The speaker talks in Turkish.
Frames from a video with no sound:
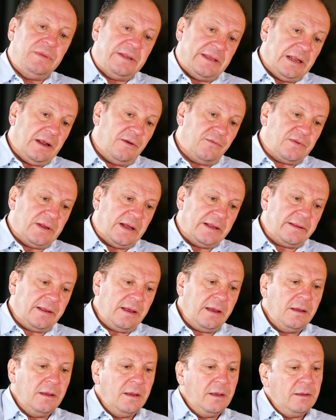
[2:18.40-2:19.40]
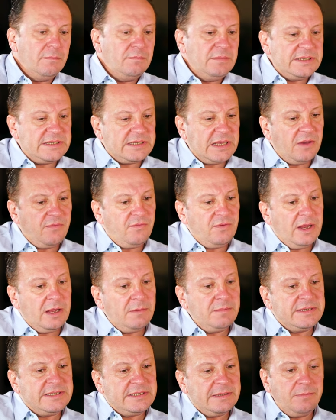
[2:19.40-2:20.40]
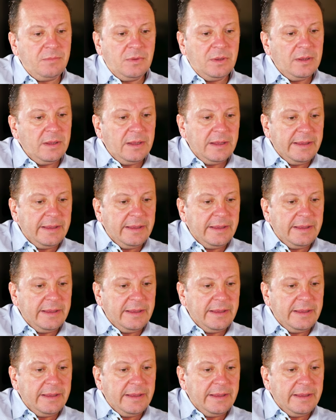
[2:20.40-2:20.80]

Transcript: bir taraftan da misafirler bizim